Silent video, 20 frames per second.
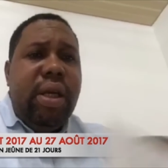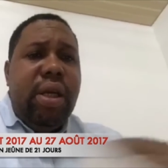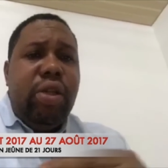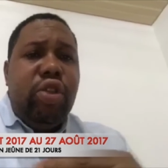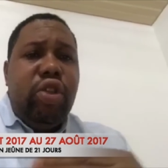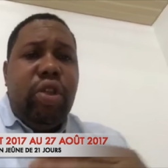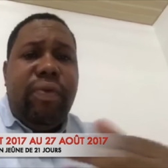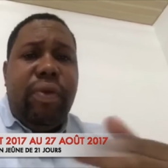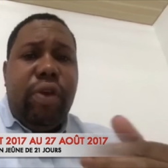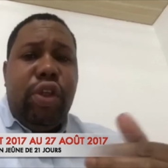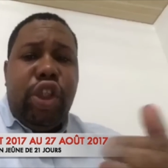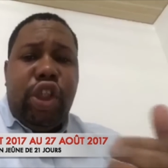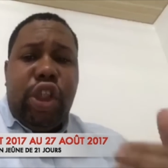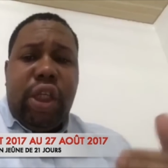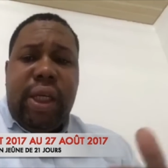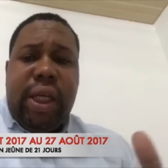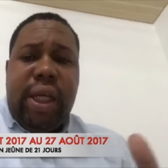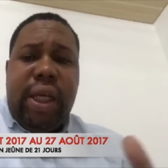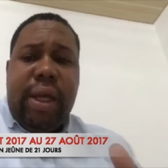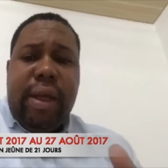je veux
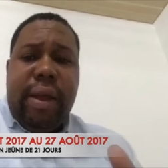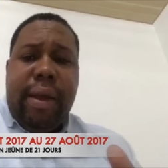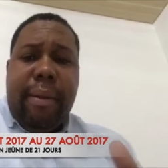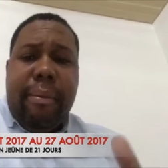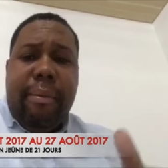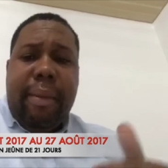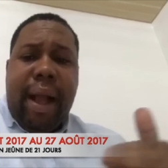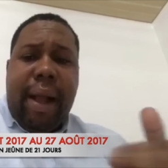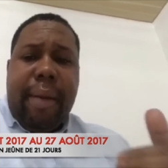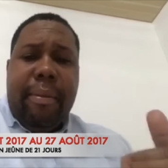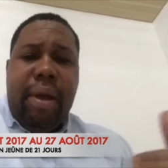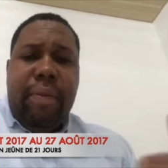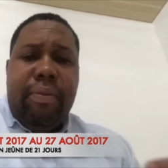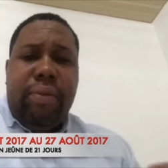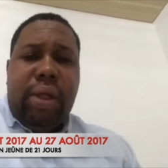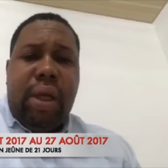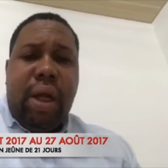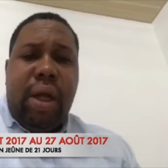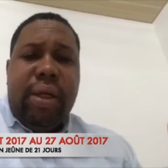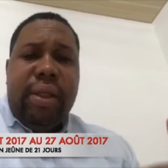gêner, mais en même
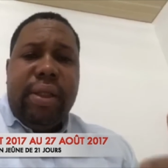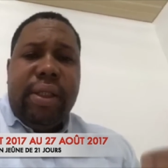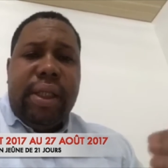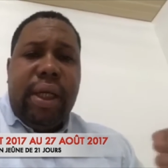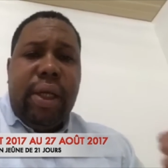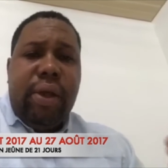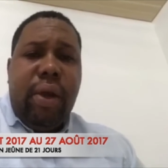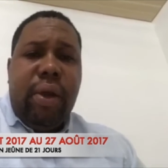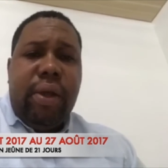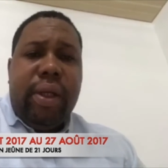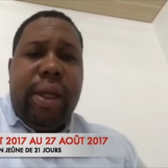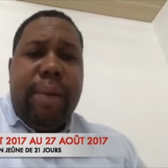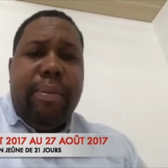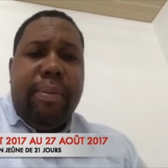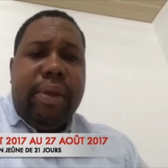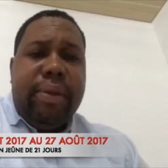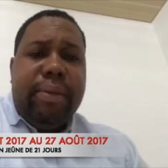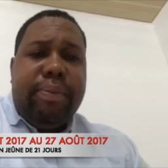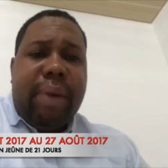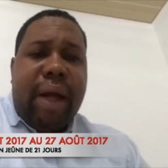temps, Seigneur,
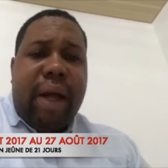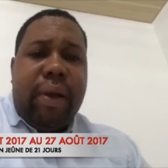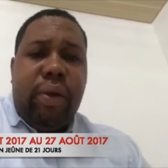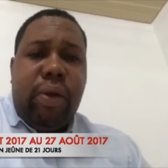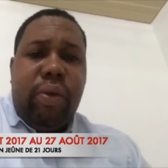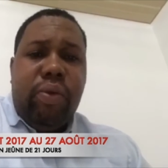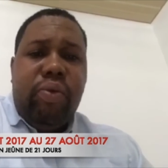demande pardon.